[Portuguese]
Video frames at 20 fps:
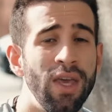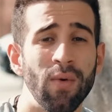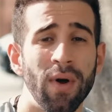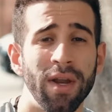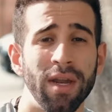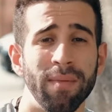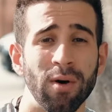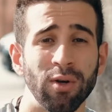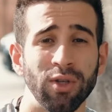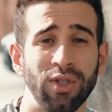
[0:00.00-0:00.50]
E um
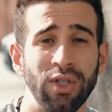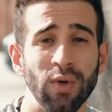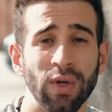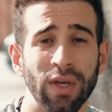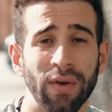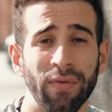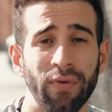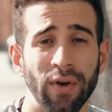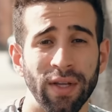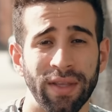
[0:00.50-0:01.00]

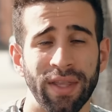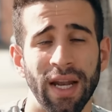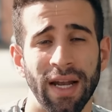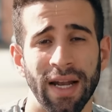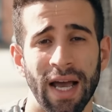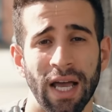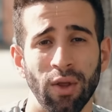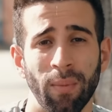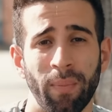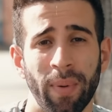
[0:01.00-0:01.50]
animalzinho que foi
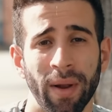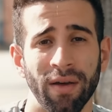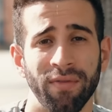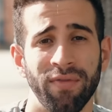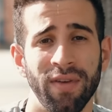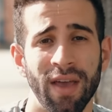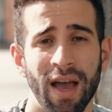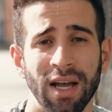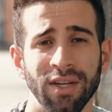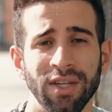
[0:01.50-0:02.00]
treinado para a
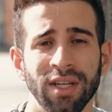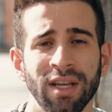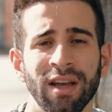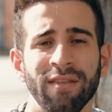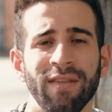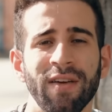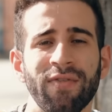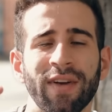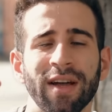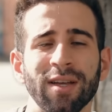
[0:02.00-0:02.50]
viagem
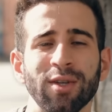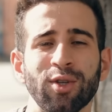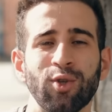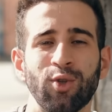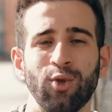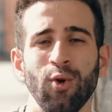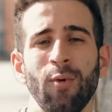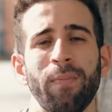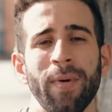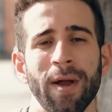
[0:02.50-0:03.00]
vai ficar
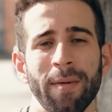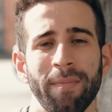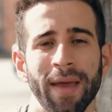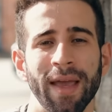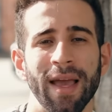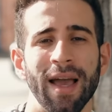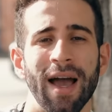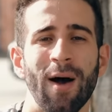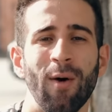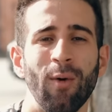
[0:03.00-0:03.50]
super
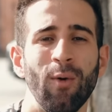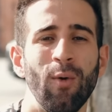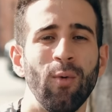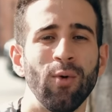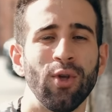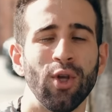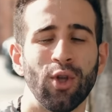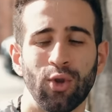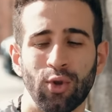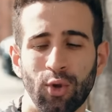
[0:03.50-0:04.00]
bem ao
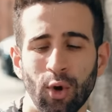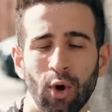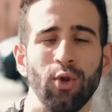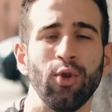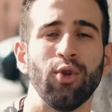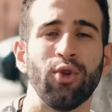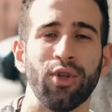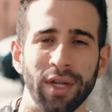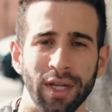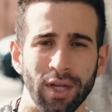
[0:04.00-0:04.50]
longo de
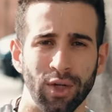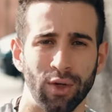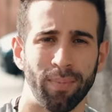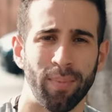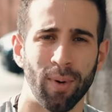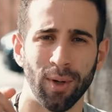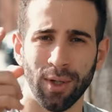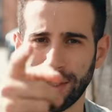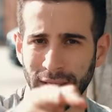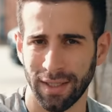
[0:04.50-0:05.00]
todo o trecho,
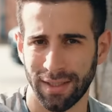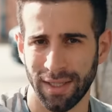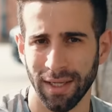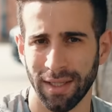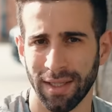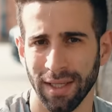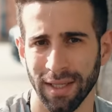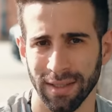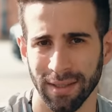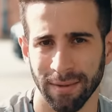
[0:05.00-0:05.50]
pode ter
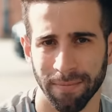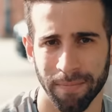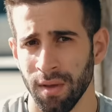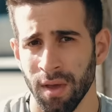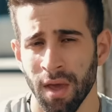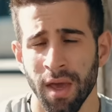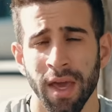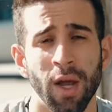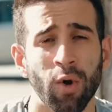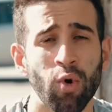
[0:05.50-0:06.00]
certeza.
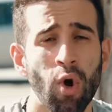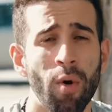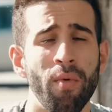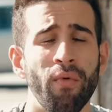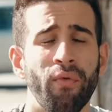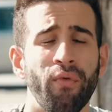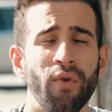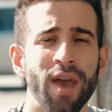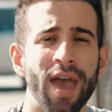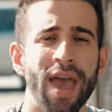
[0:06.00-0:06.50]
E
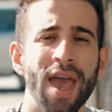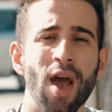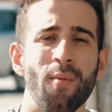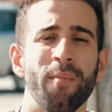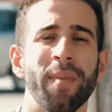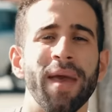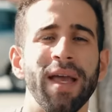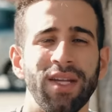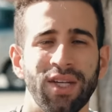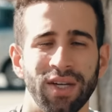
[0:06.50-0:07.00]
como foi
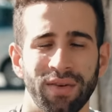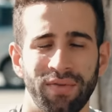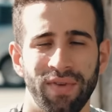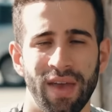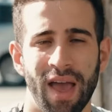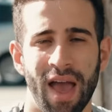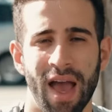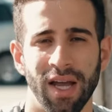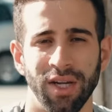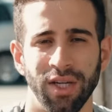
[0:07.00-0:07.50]
realmente a
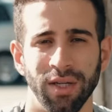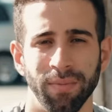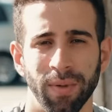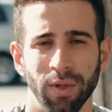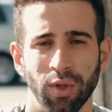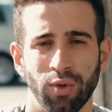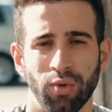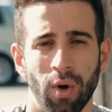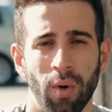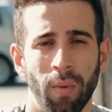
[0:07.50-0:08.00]
viagem,
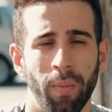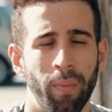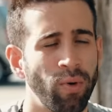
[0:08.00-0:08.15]
pessoal?